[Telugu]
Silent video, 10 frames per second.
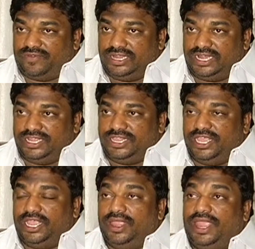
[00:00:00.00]
ఫీల్డ్ అనేది
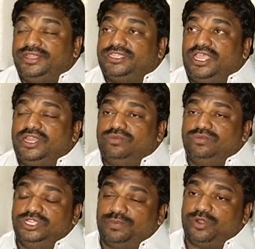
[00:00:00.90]
ఎంటైర్
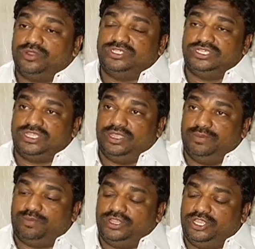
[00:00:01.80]
ప్రొడ్యూస్
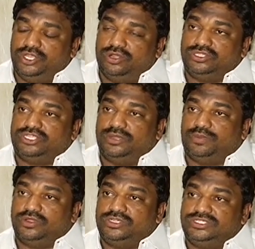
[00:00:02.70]
హీరోస్ అండ్
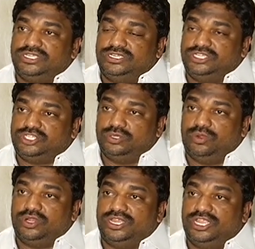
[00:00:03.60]
ప్రొడ్యూస్ అండ్
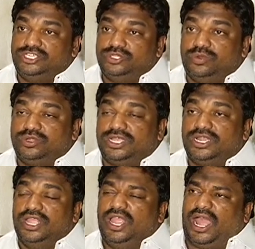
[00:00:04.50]
డిస్ట్రిబ్యూటర్ ఎగ్జిబ్యూటర్
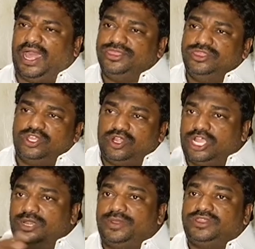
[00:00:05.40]
అందరం
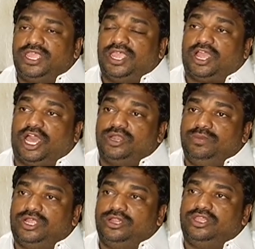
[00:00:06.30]
కలిపితే
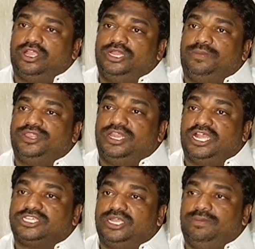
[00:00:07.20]
కార్మికులతో కలిపితే
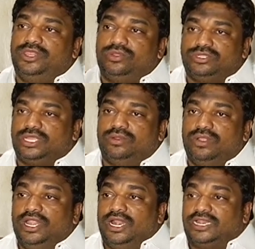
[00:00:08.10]
లక్ష మంది ఉంటారు
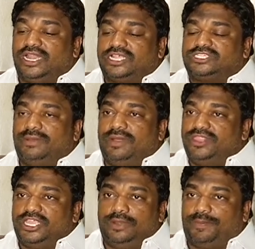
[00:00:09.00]
లక్ష
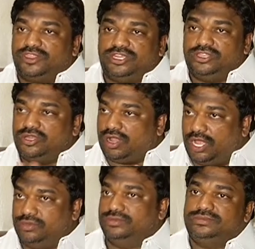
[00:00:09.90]
మందికి ప్రతినిధులు
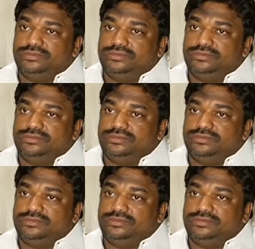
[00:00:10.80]
కాదు